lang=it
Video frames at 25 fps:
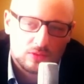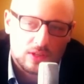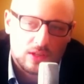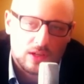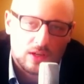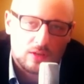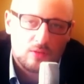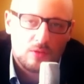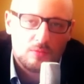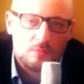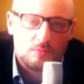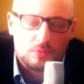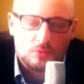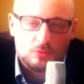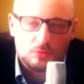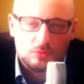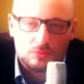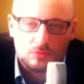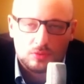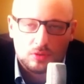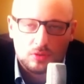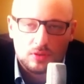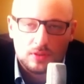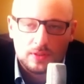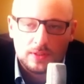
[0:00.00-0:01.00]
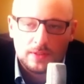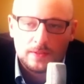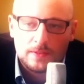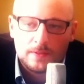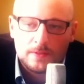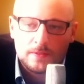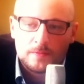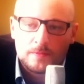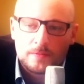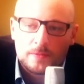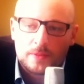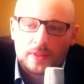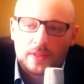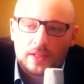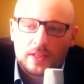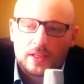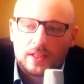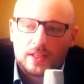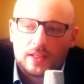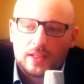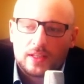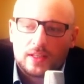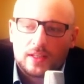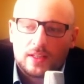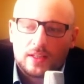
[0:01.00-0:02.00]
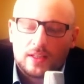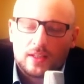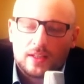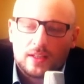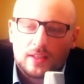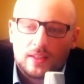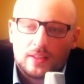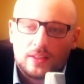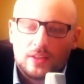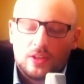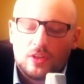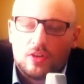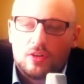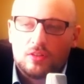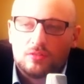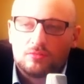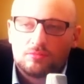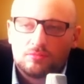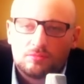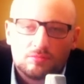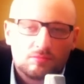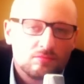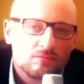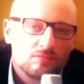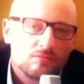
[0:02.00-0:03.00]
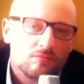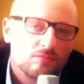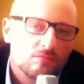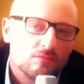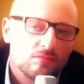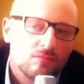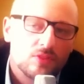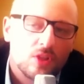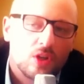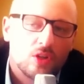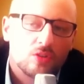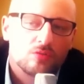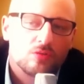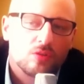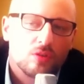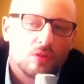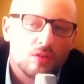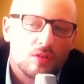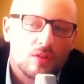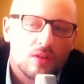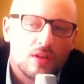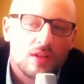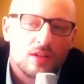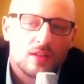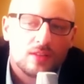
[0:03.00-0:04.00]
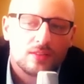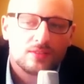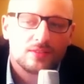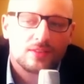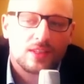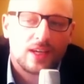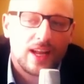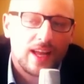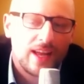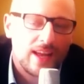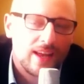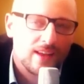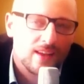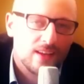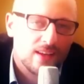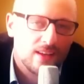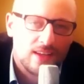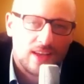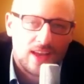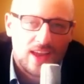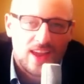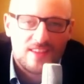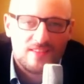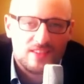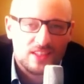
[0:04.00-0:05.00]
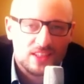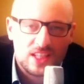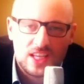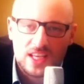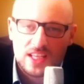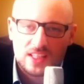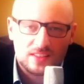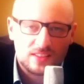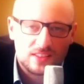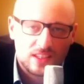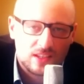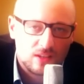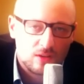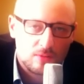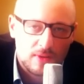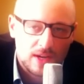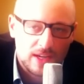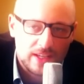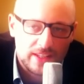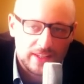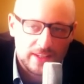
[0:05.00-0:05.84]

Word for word: multa. A quel punto eh, io noto tre eh, evidenti